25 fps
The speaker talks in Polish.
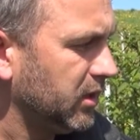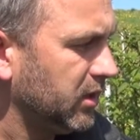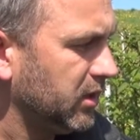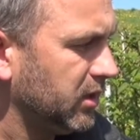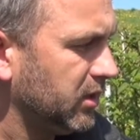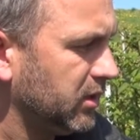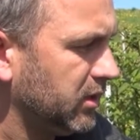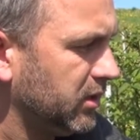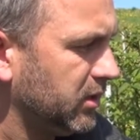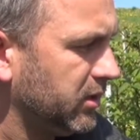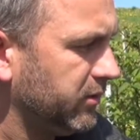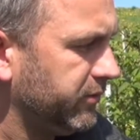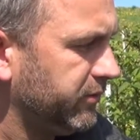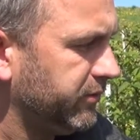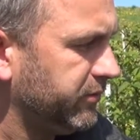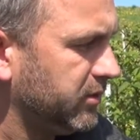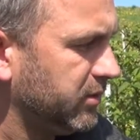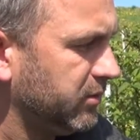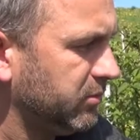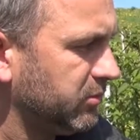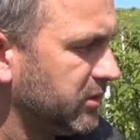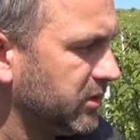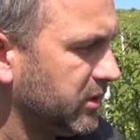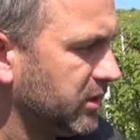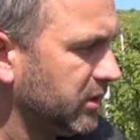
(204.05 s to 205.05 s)
E, w
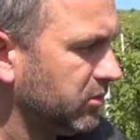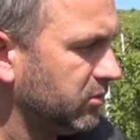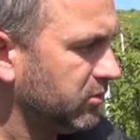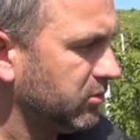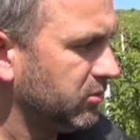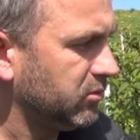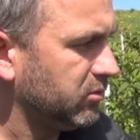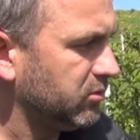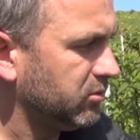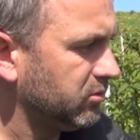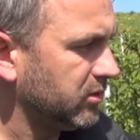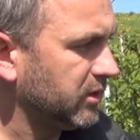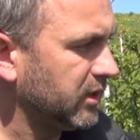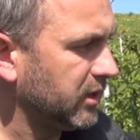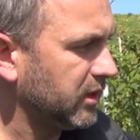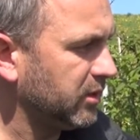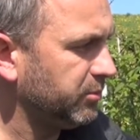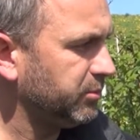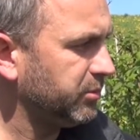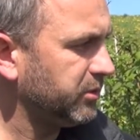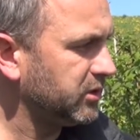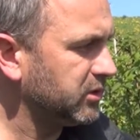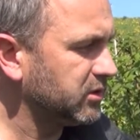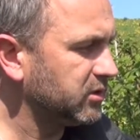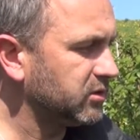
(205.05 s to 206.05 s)
tym celu
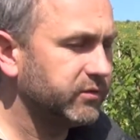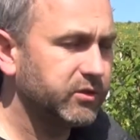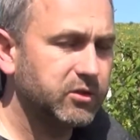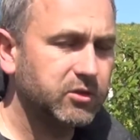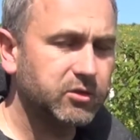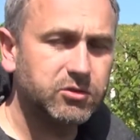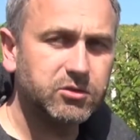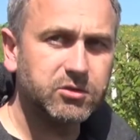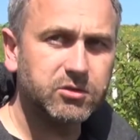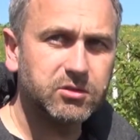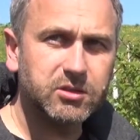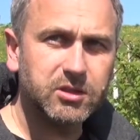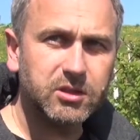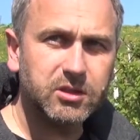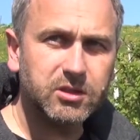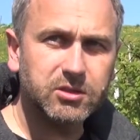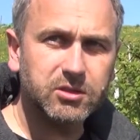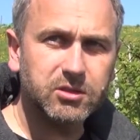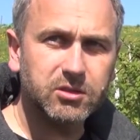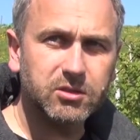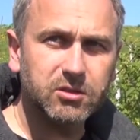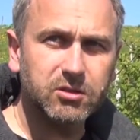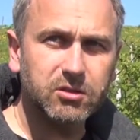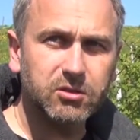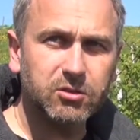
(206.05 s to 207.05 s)
najlepiej jest
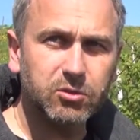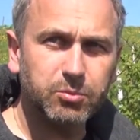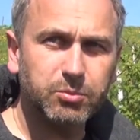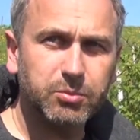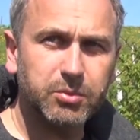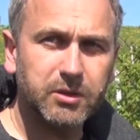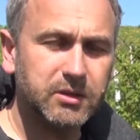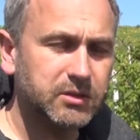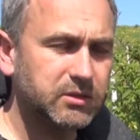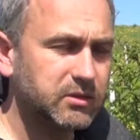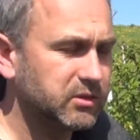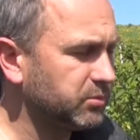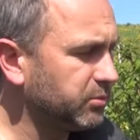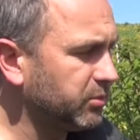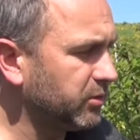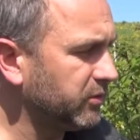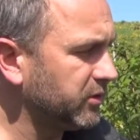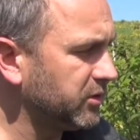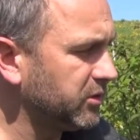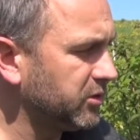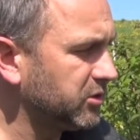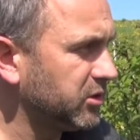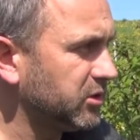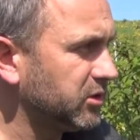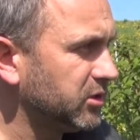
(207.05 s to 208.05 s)
wykorzystać e, lupę z
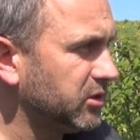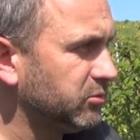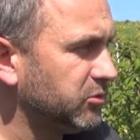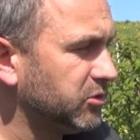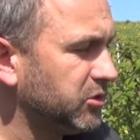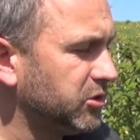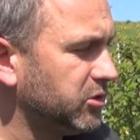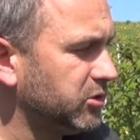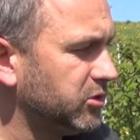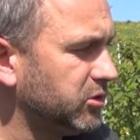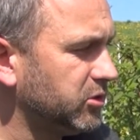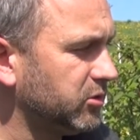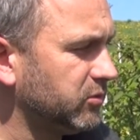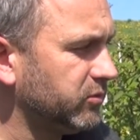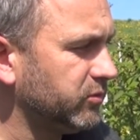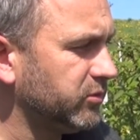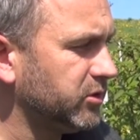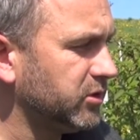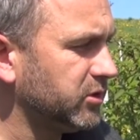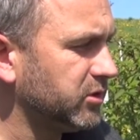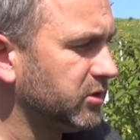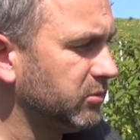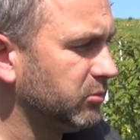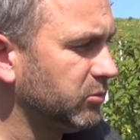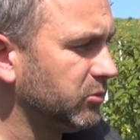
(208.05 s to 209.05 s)
powiększeniem
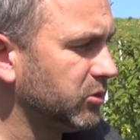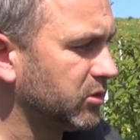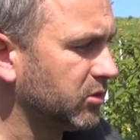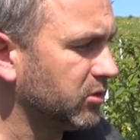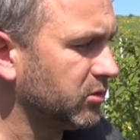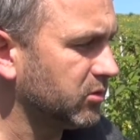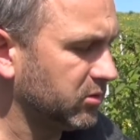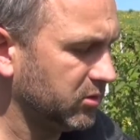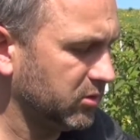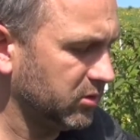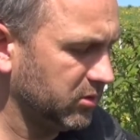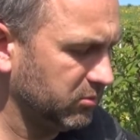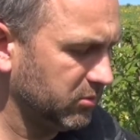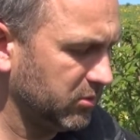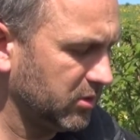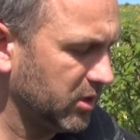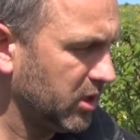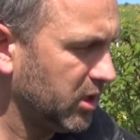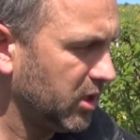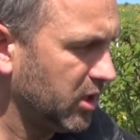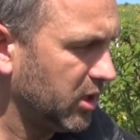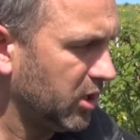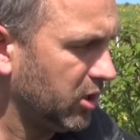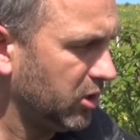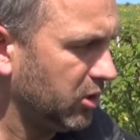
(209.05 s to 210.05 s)
10-20-krotnym
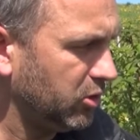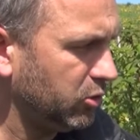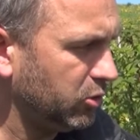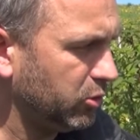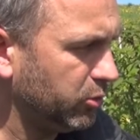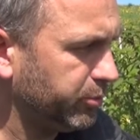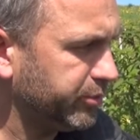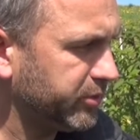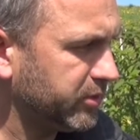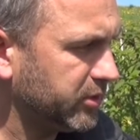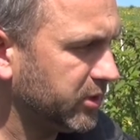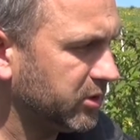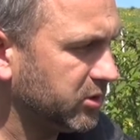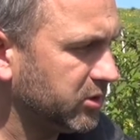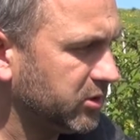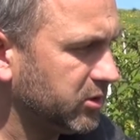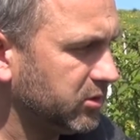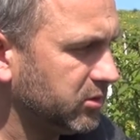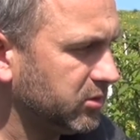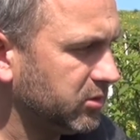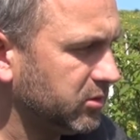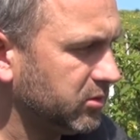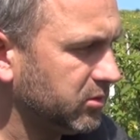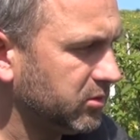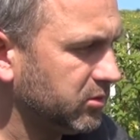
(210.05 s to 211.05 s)
lub
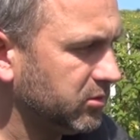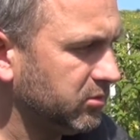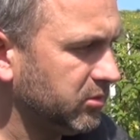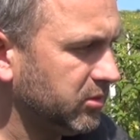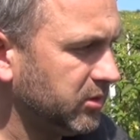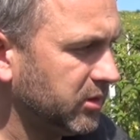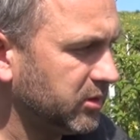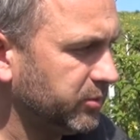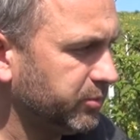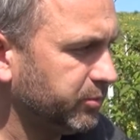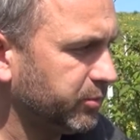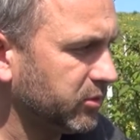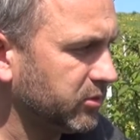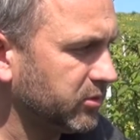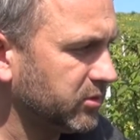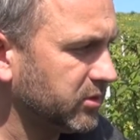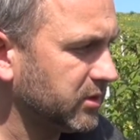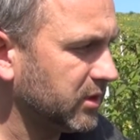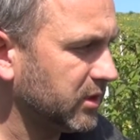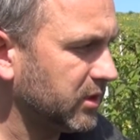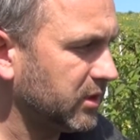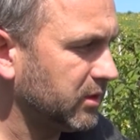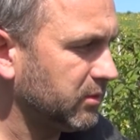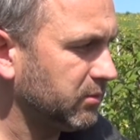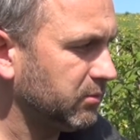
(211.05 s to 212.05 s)
też e, jest
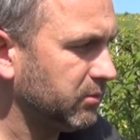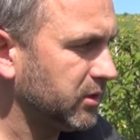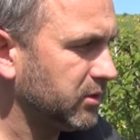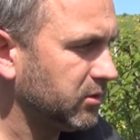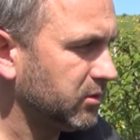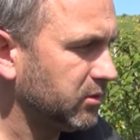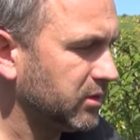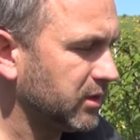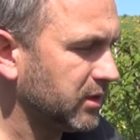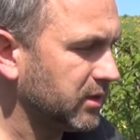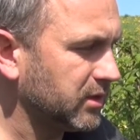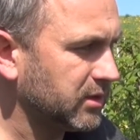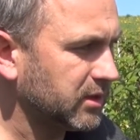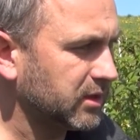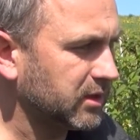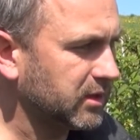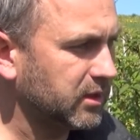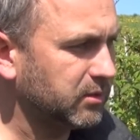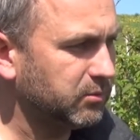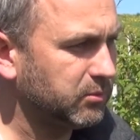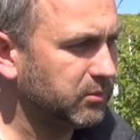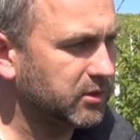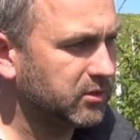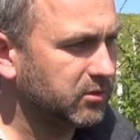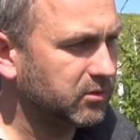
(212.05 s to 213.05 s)
prosta metoda,
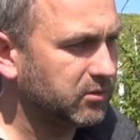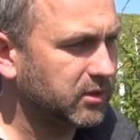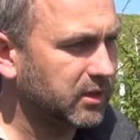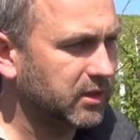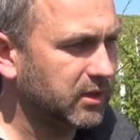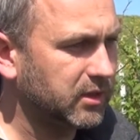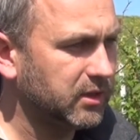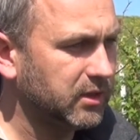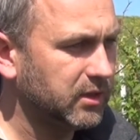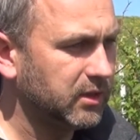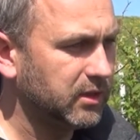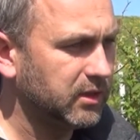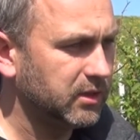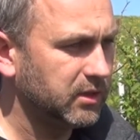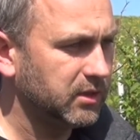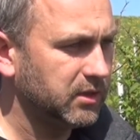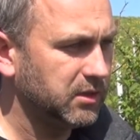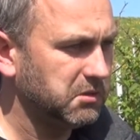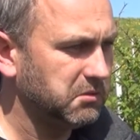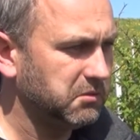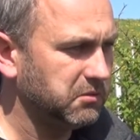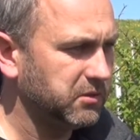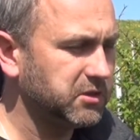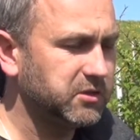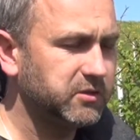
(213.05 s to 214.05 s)
taka metoda
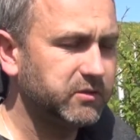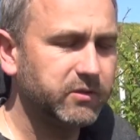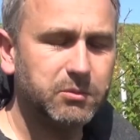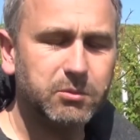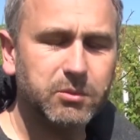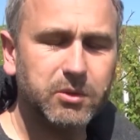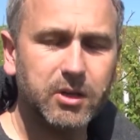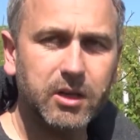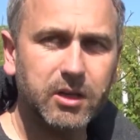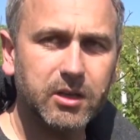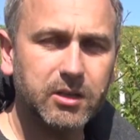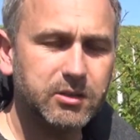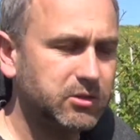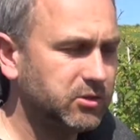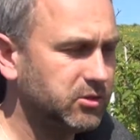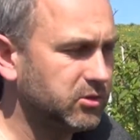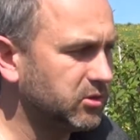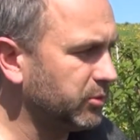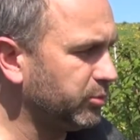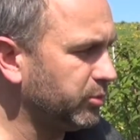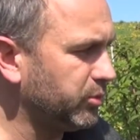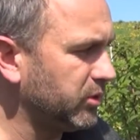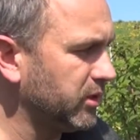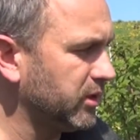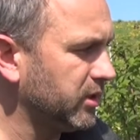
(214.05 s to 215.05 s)
właściwie
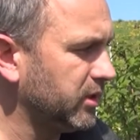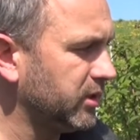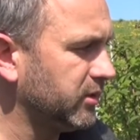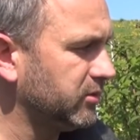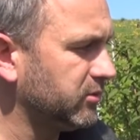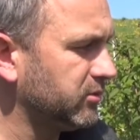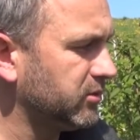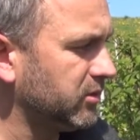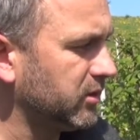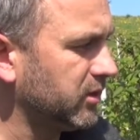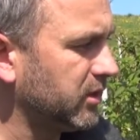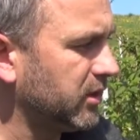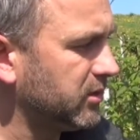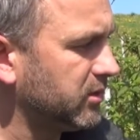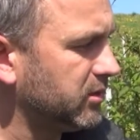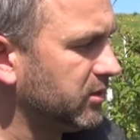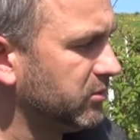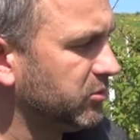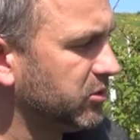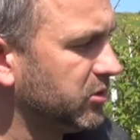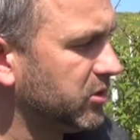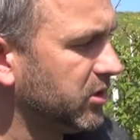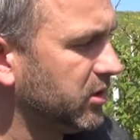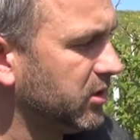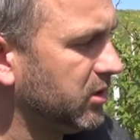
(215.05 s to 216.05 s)
mechaniczna polegająca na
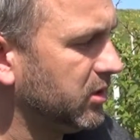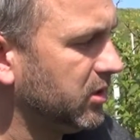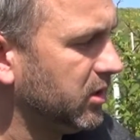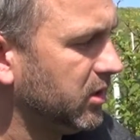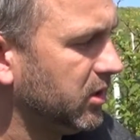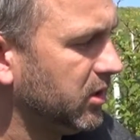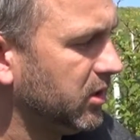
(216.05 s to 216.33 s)
tym, że